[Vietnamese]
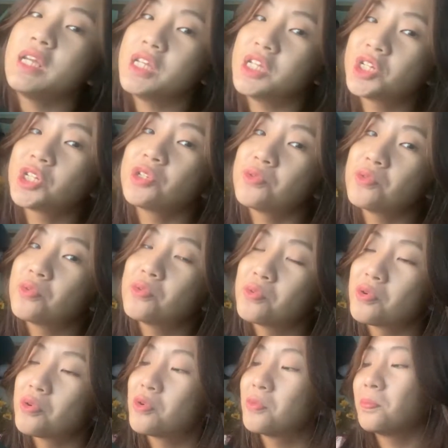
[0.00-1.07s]

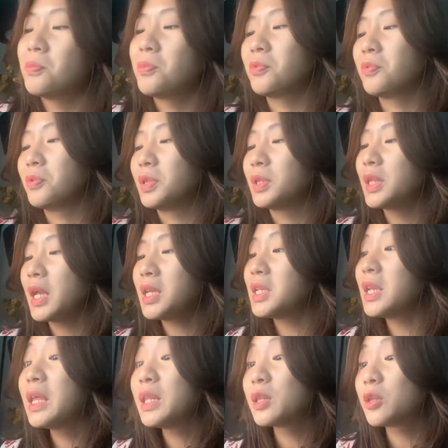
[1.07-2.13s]
Ishiguro, một cuốn sách
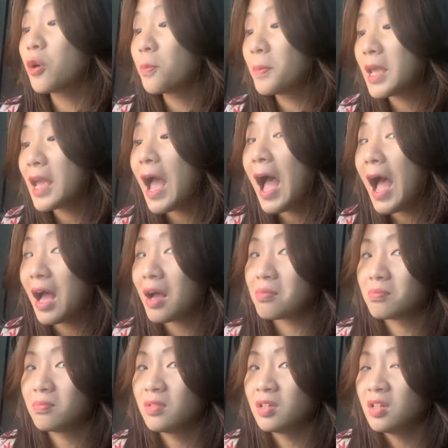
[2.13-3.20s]
dystopia.
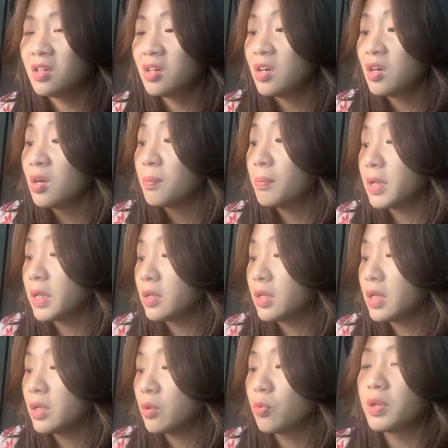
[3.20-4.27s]
Mình
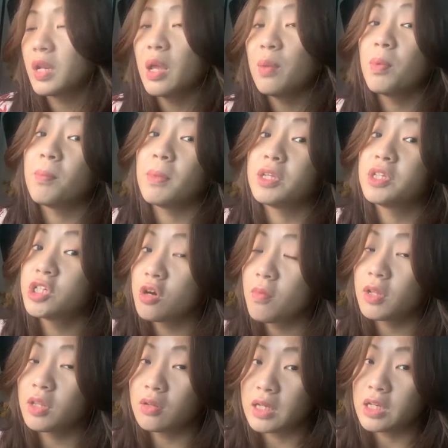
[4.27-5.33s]
nhìn cuốn này mà mình chưa
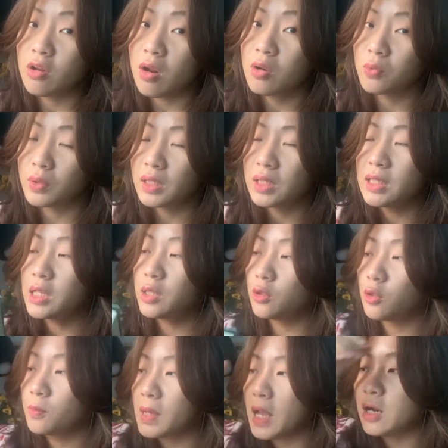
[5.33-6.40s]
bao giờ nghĩ nó là cuốn sách
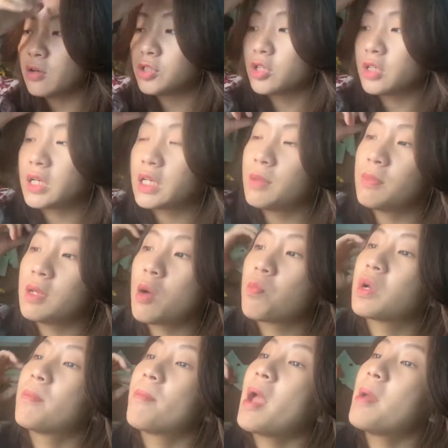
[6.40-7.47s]
dystopia đâu cho đến khi mình đọc
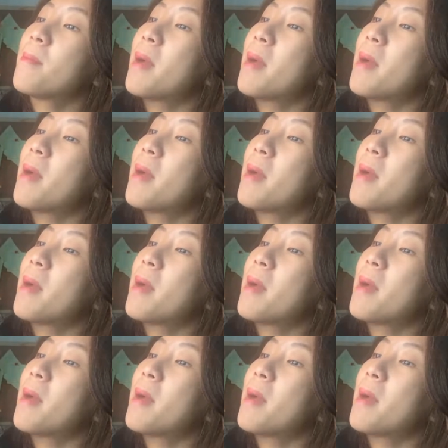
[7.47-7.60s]
cái bài